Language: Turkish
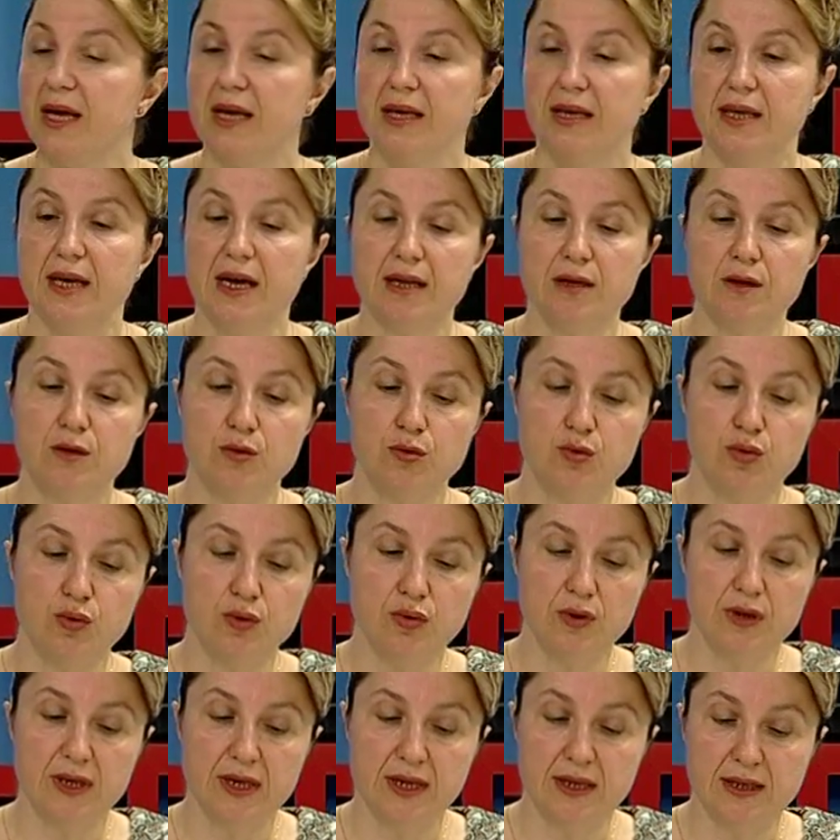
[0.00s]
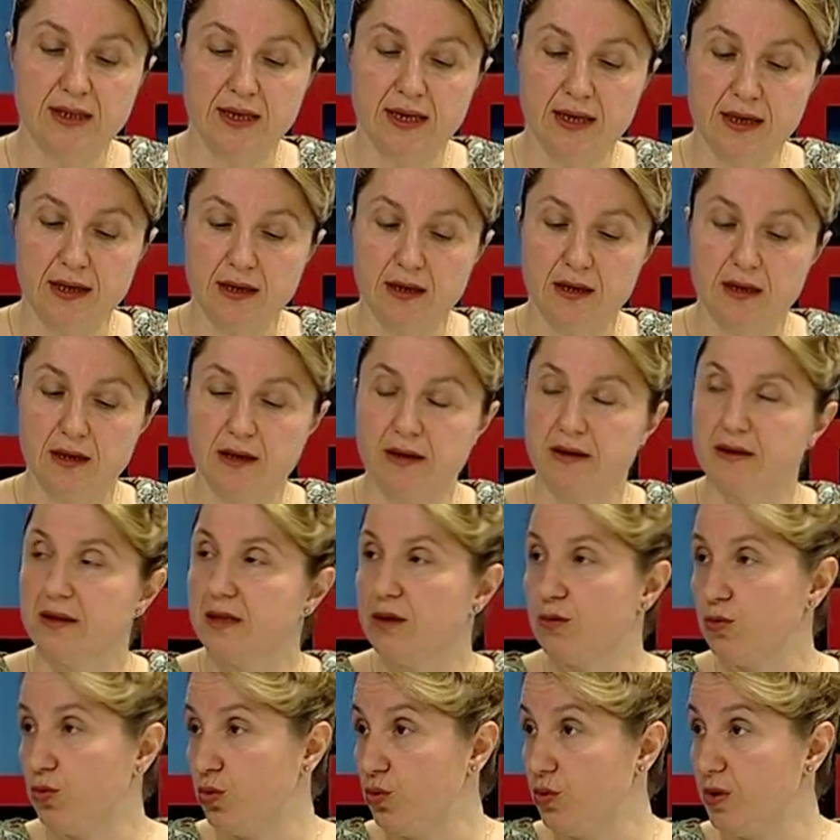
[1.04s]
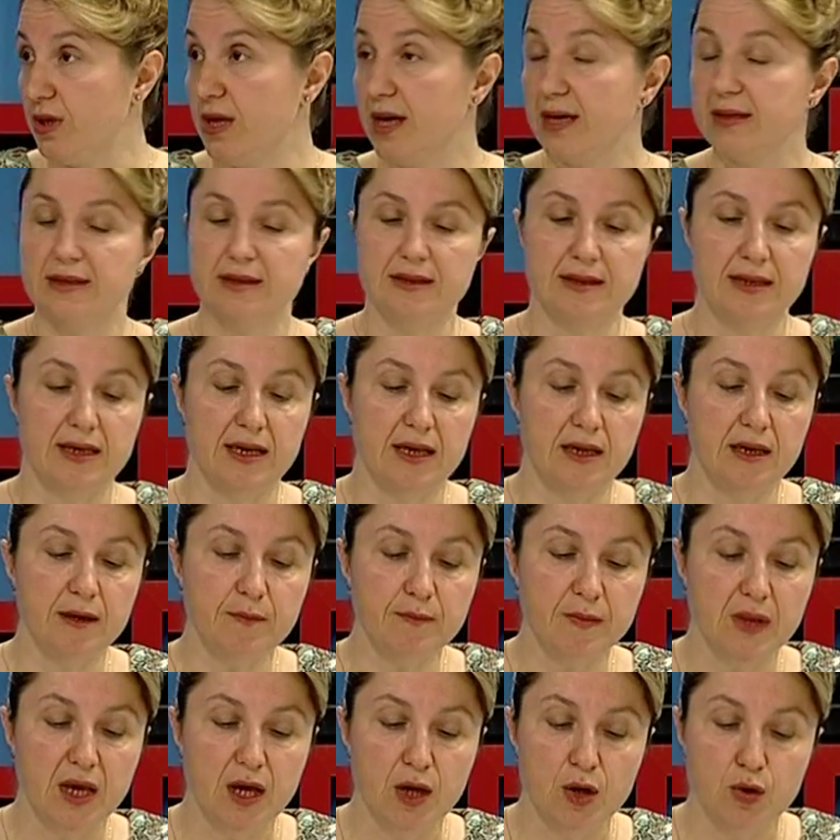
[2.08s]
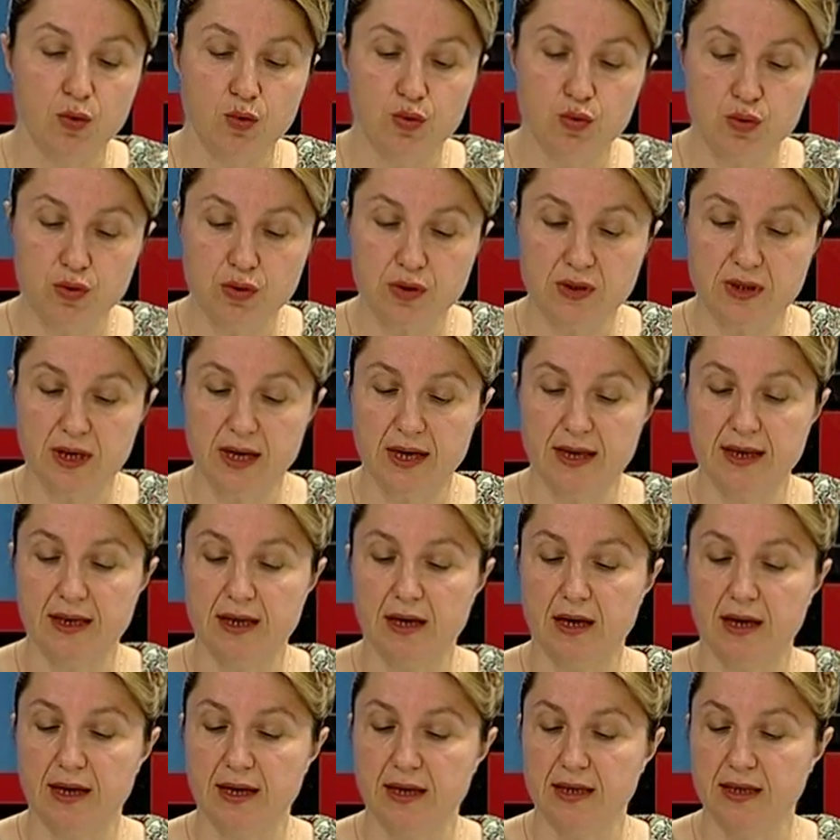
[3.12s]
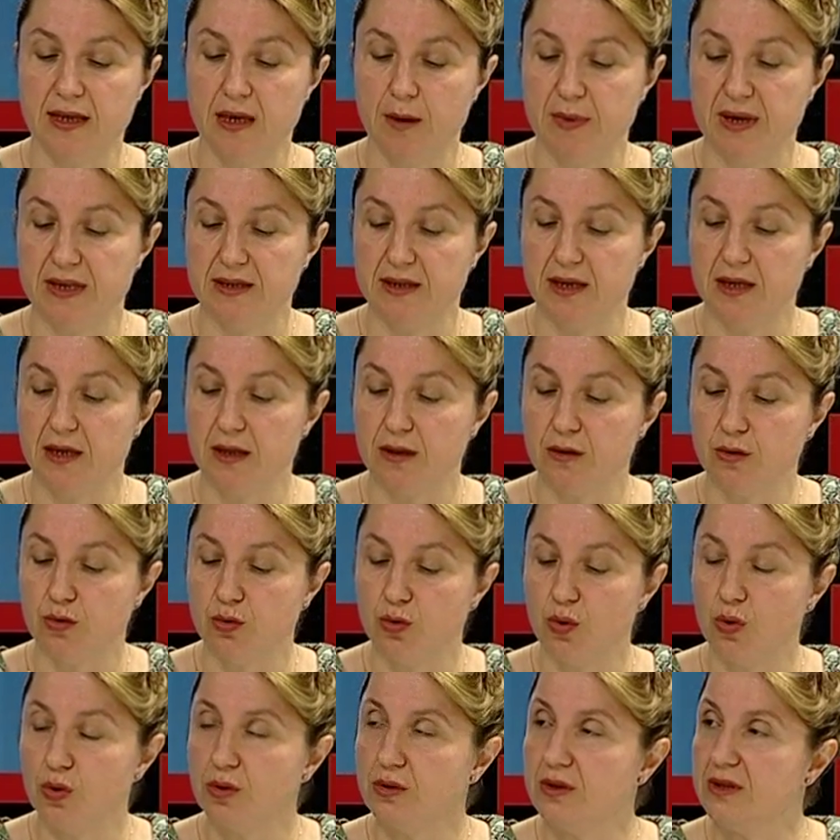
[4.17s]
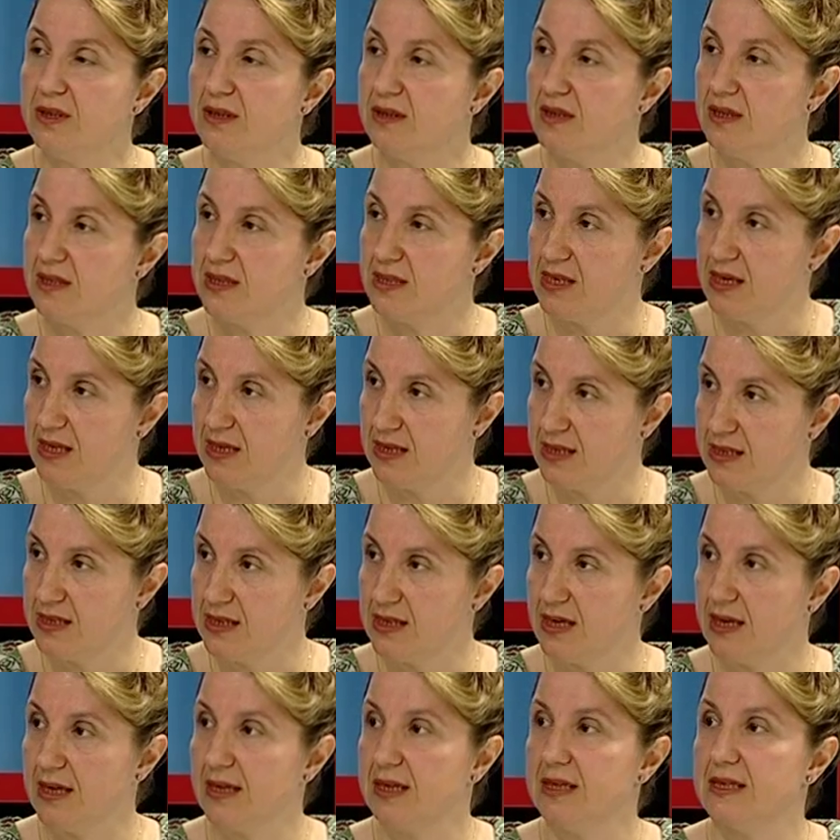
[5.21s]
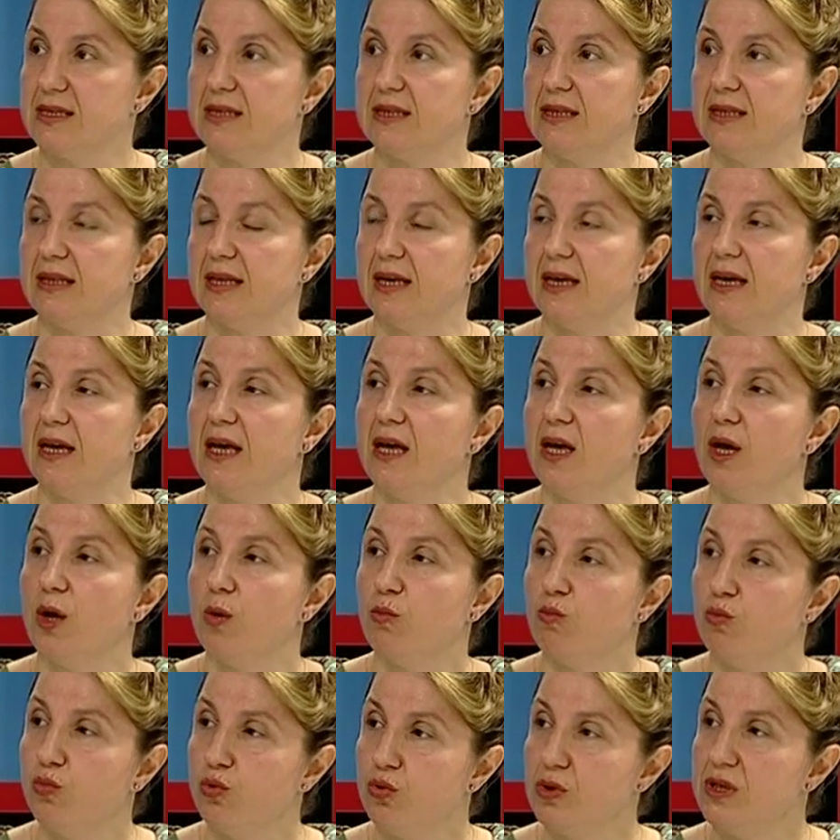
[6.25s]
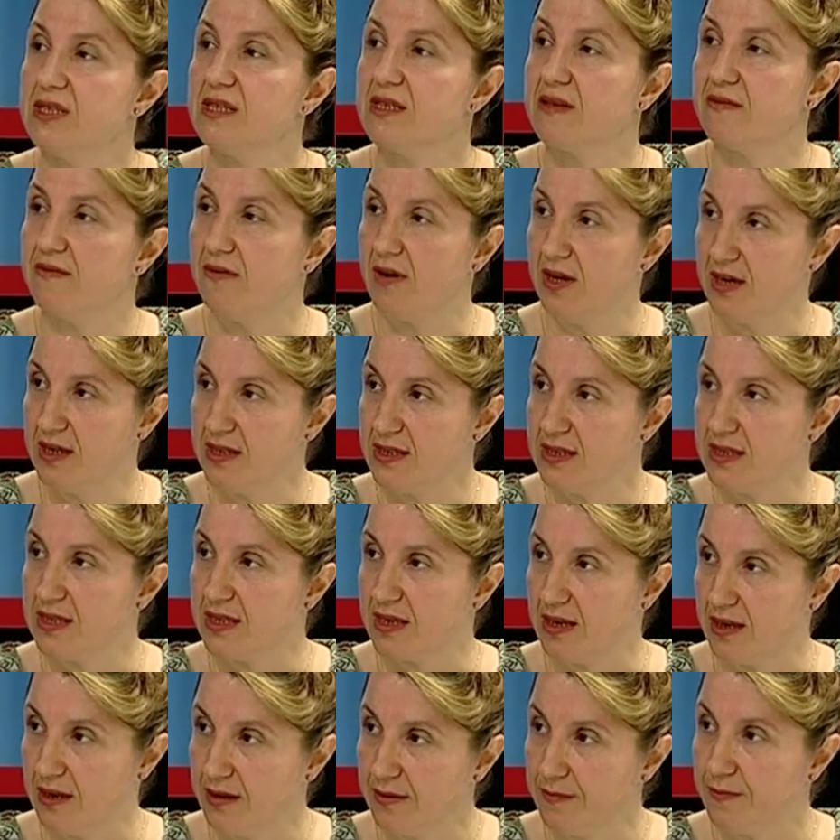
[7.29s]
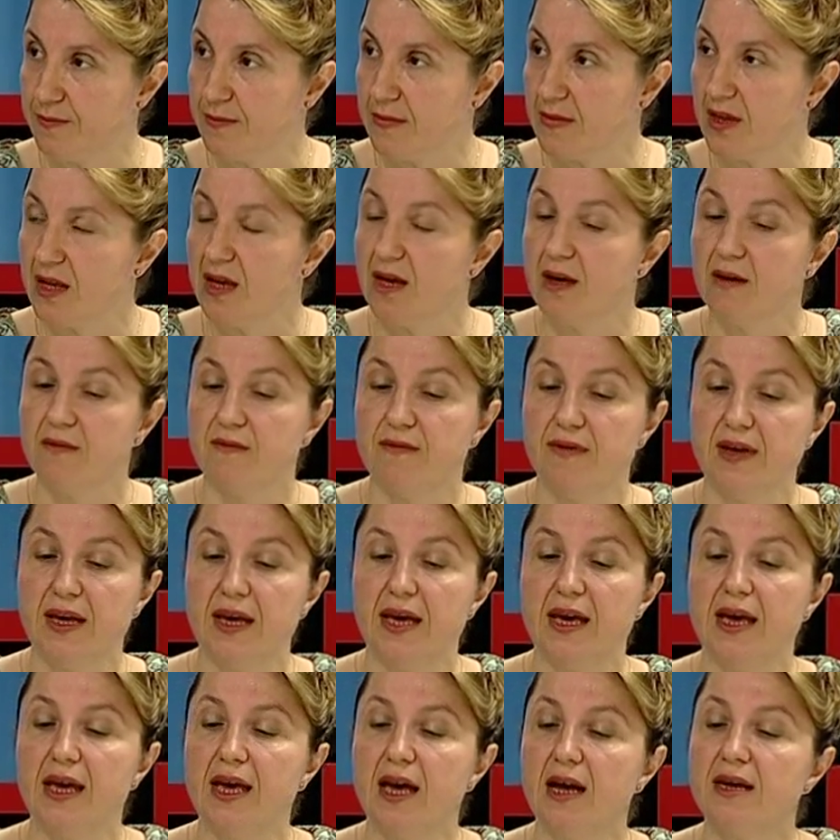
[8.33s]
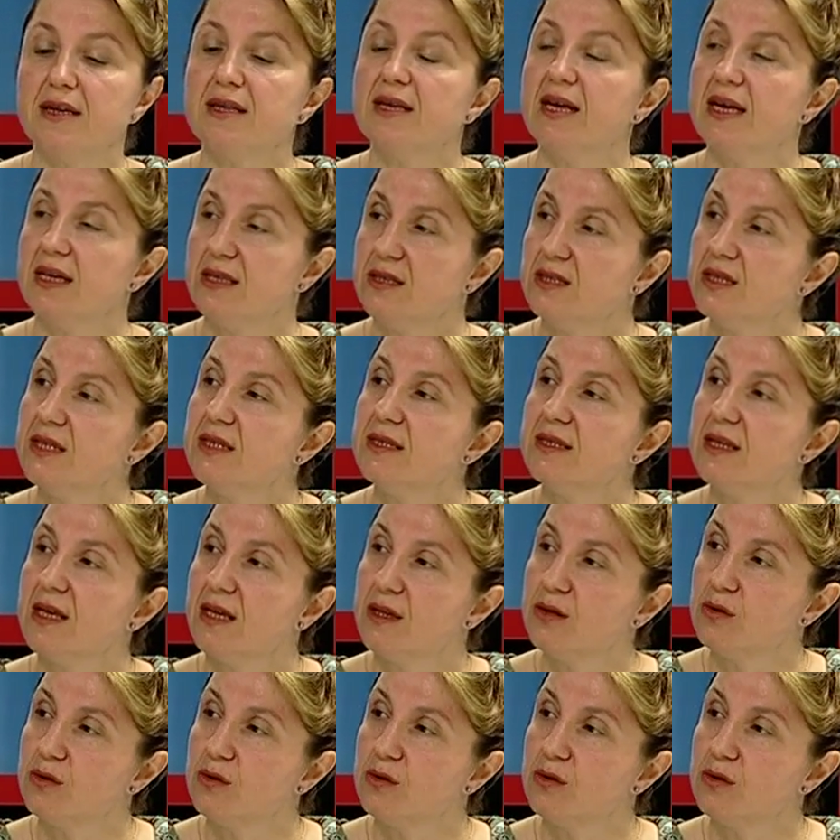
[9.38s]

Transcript: Yani Türkiye'de ya da dünyada diyelim 100 tane gebede 4 ya da 8 tanesinde bu risk varsa ve eğer gerçekten